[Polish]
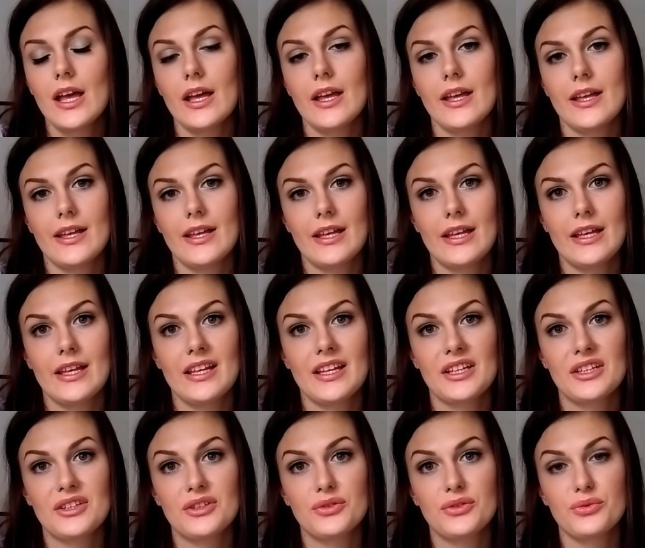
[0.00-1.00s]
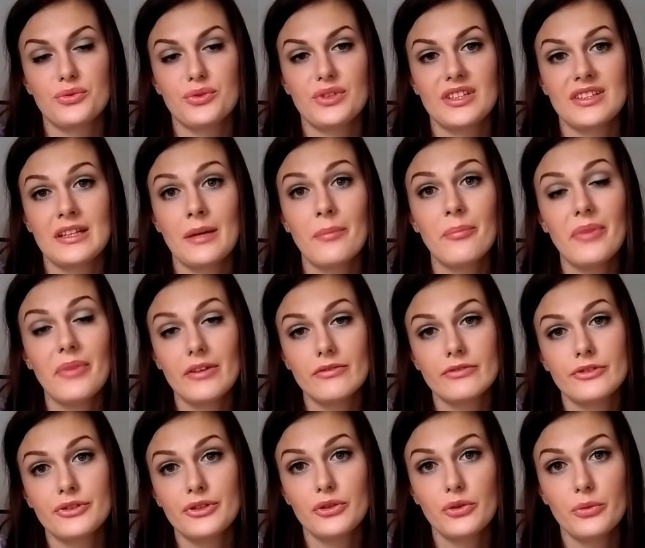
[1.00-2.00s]
e, których na
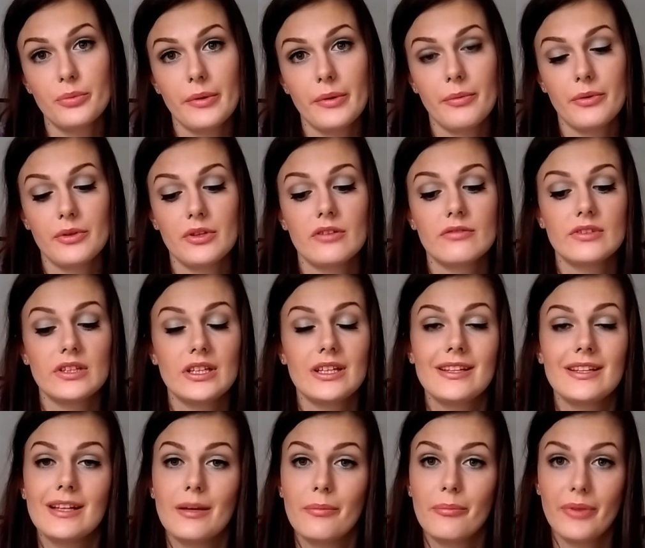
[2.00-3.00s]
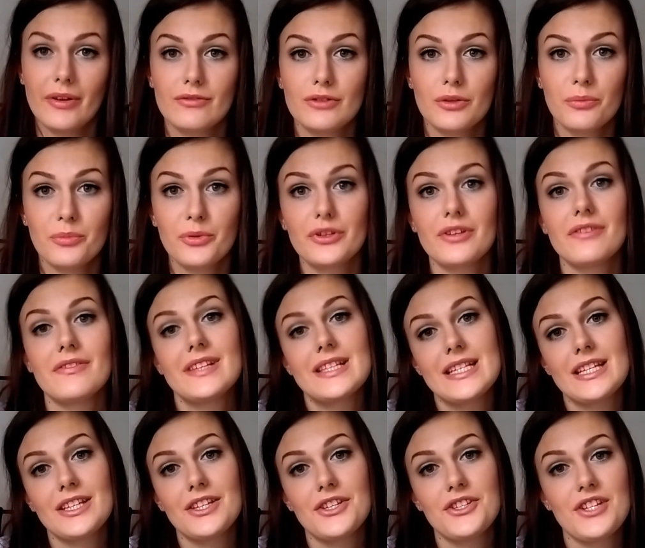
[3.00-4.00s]
pewno nie kupię ponownie i na pewno po nie
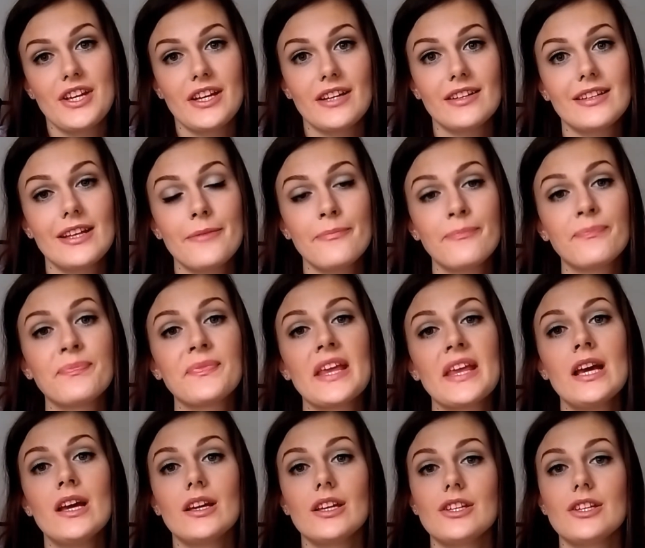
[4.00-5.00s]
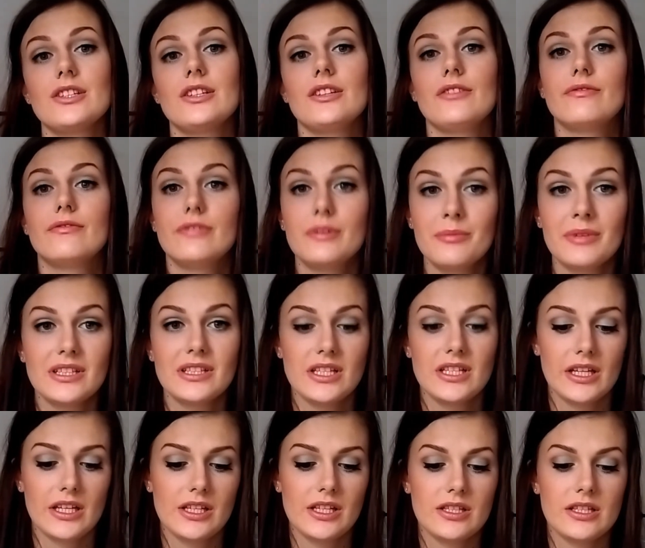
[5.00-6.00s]
więcej nie sięgnę. Jeśli Wy macie
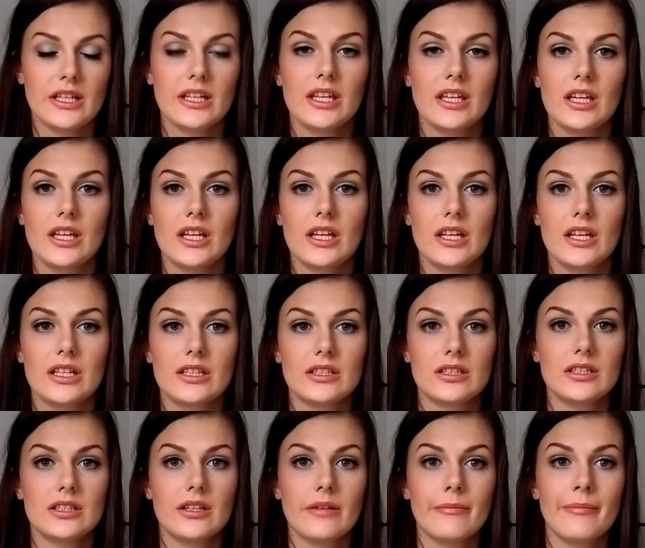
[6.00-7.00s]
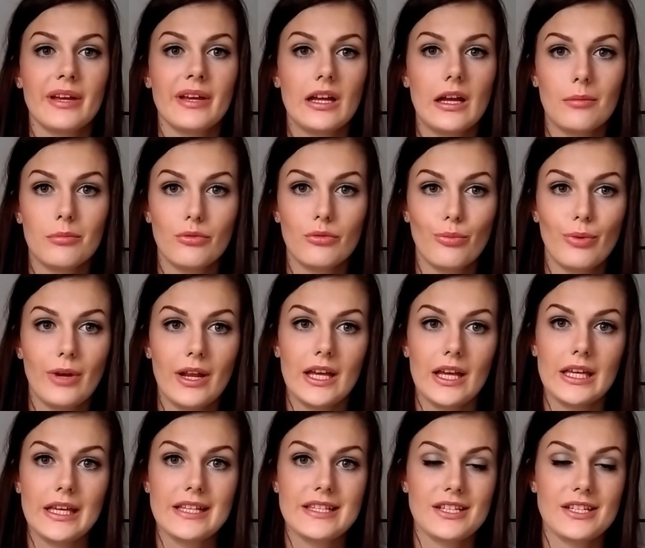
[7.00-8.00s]
jakieś takie e, mega buble
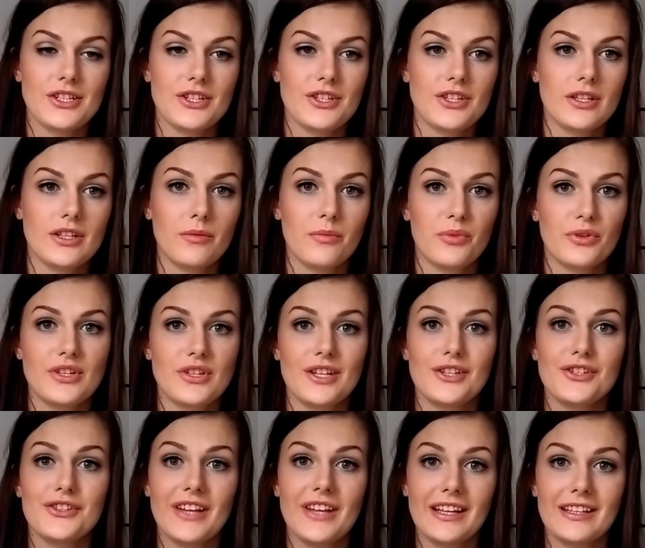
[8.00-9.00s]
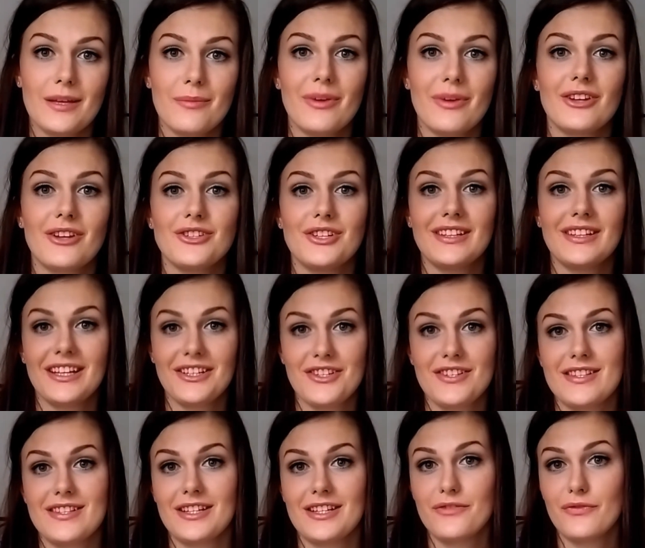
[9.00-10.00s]
i chcecie się nim podzielić, to jak najbardziej
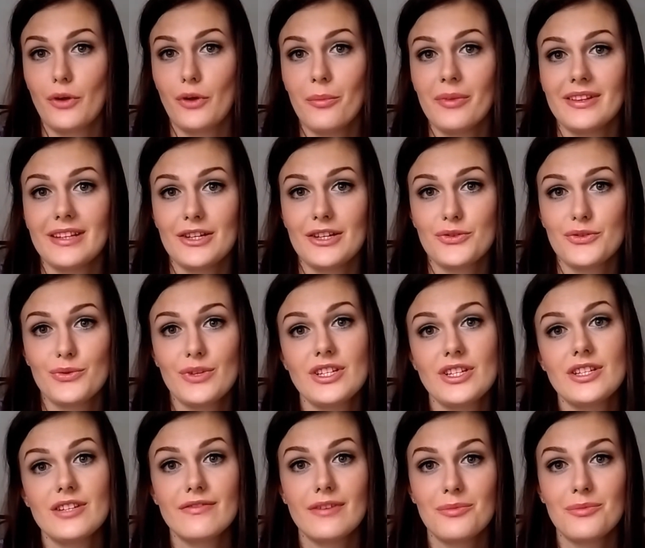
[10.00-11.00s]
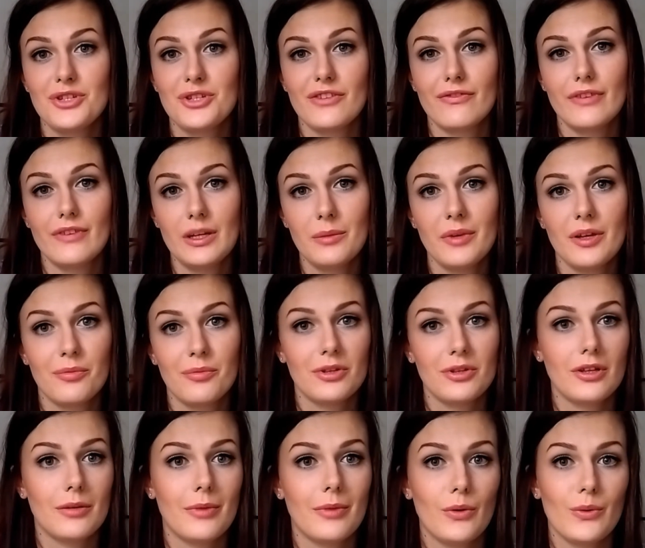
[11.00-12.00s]
dajcie znać w komentarzu. Jeśli Wam się filmik
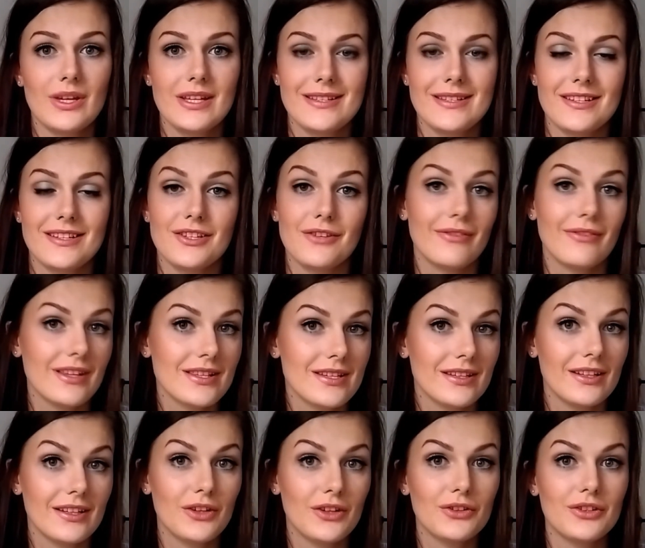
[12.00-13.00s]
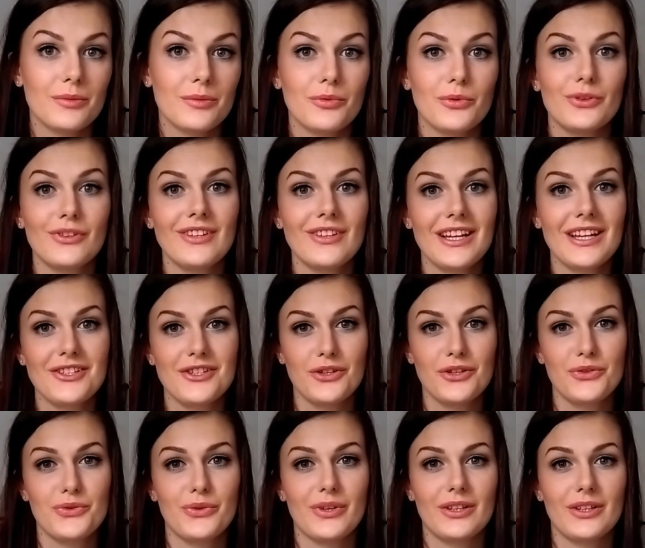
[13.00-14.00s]
podobał i chcecie więcej tego typu, to dajcie
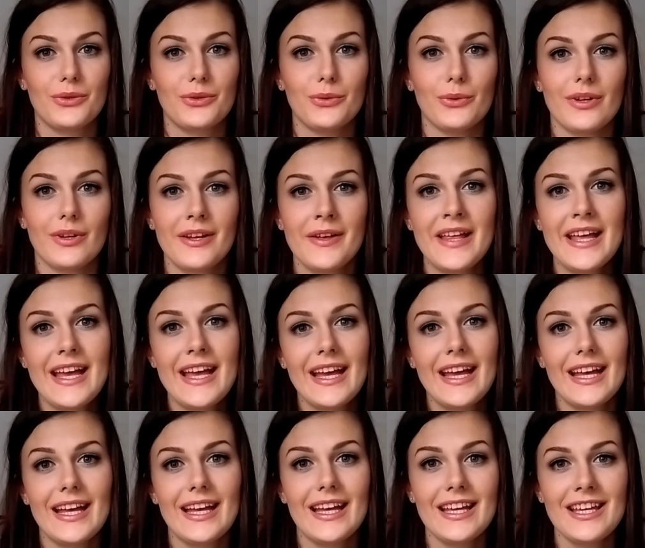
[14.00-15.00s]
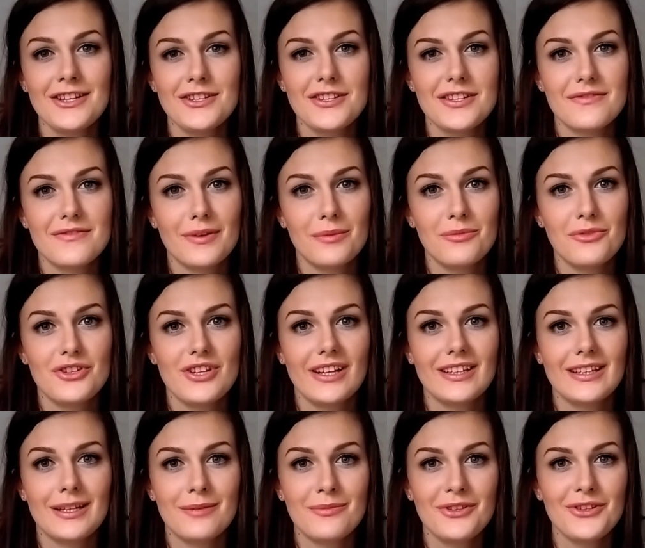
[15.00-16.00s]
kciuka do góry. E, ja się z Wami
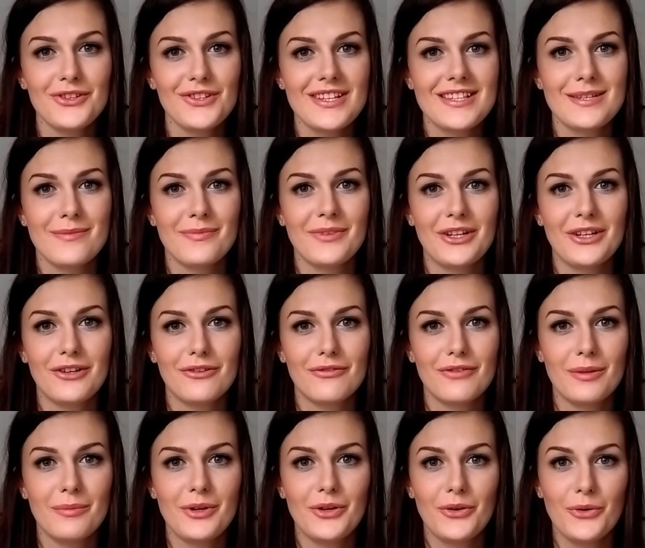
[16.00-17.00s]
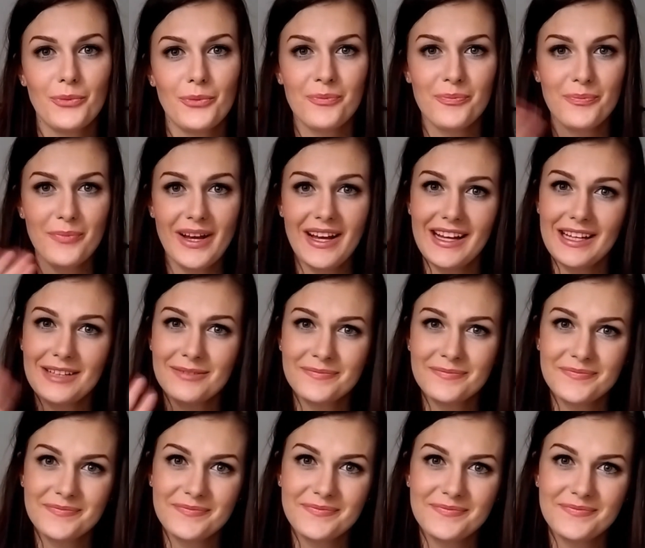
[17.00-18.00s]
żegnam i do następnego filmiku. Pa!